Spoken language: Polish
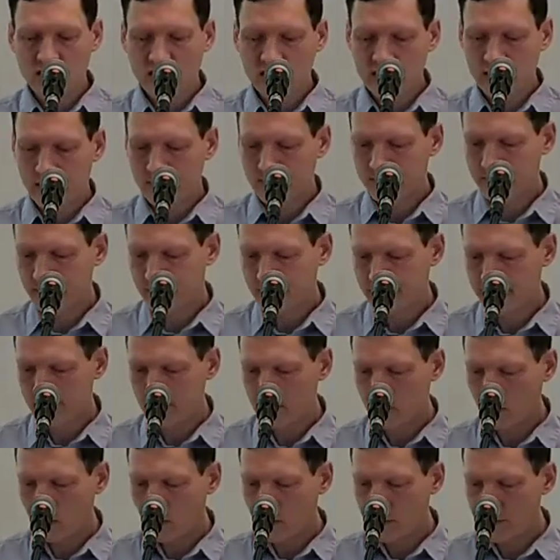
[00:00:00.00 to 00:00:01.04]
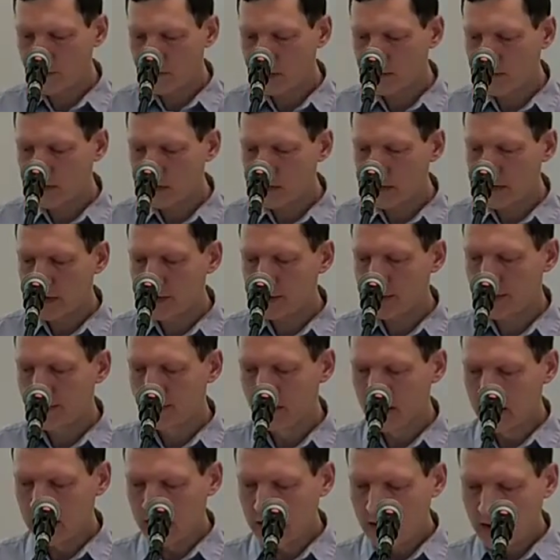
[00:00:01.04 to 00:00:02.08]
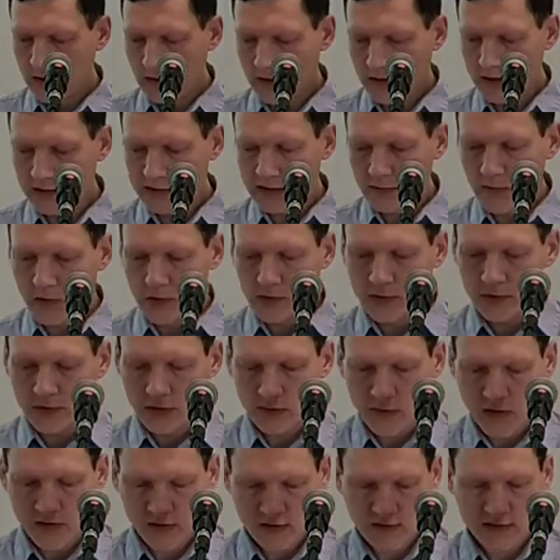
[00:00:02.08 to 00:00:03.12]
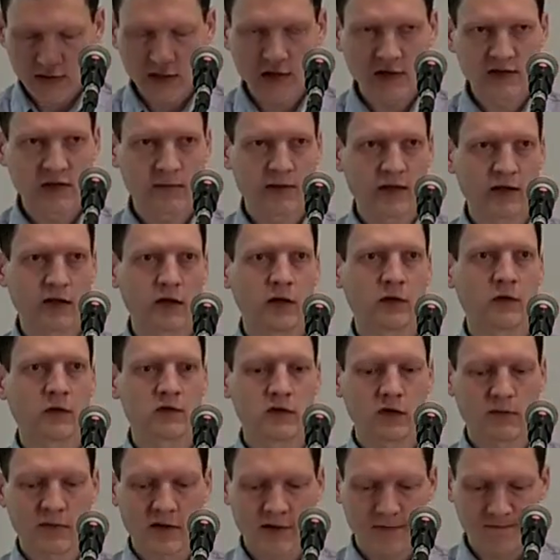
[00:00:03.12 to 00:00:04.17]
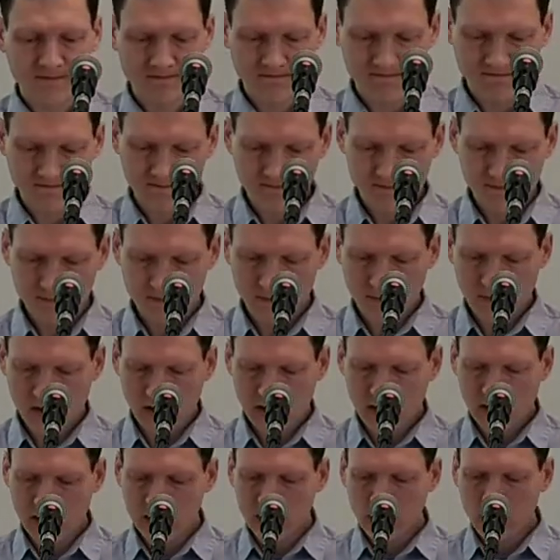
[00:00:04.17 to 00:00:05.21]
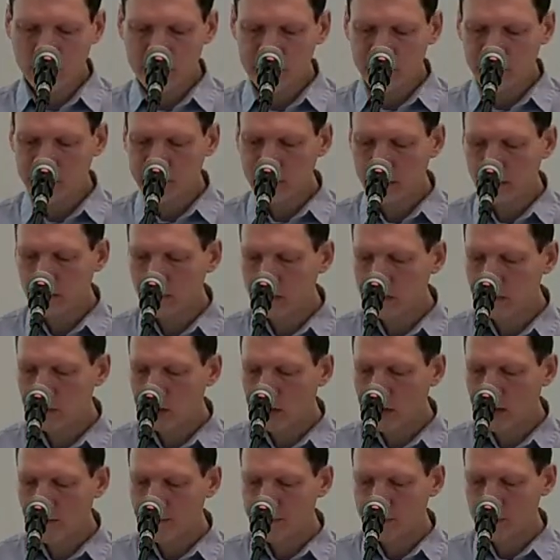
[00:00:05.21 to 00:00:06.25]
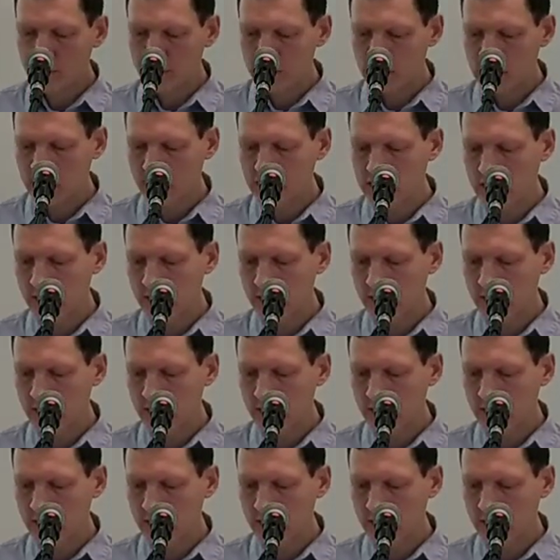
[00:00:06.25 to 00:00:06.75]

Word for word: dane i obfitować będzie a temu, kto nie ma, zostanie zabrane i to, co ma. A nieużytecznego sługę wrzućcie w